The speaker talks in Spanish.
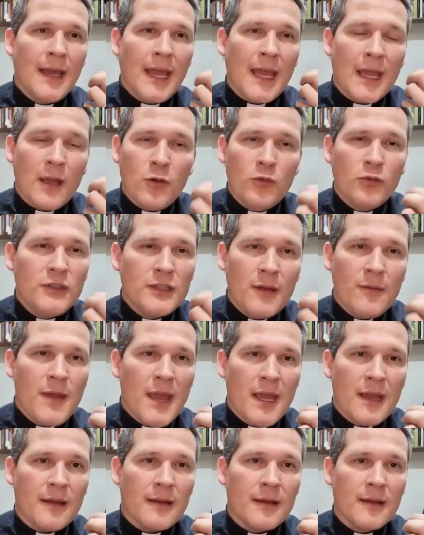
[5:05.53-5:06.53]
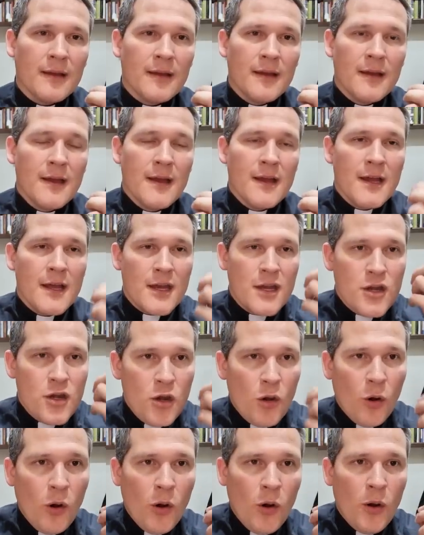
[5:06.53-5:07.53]
escuche bien,
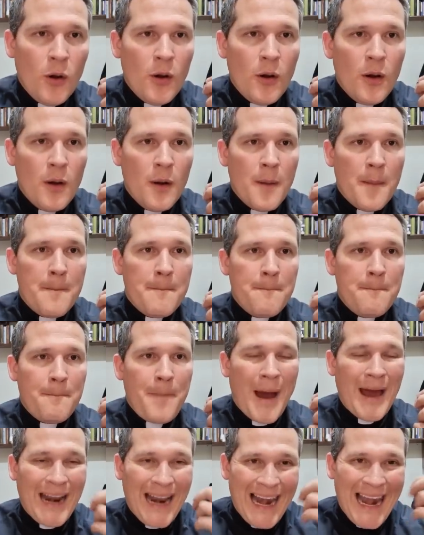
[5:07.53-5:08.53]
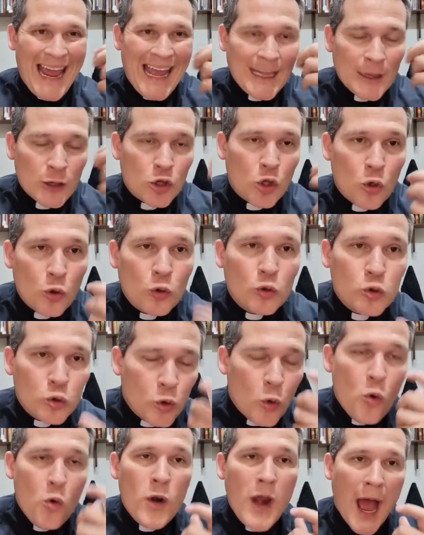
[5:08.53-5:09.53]
no para la
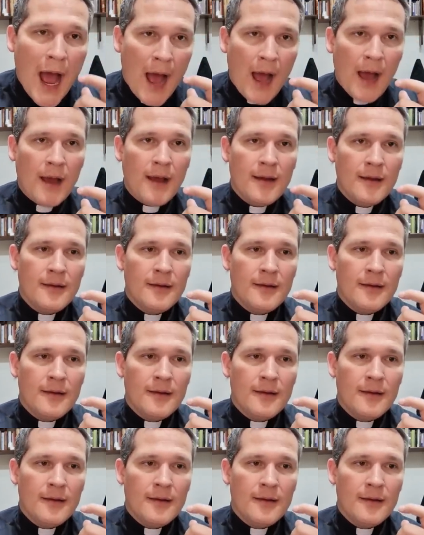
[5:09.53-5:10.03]
estructura.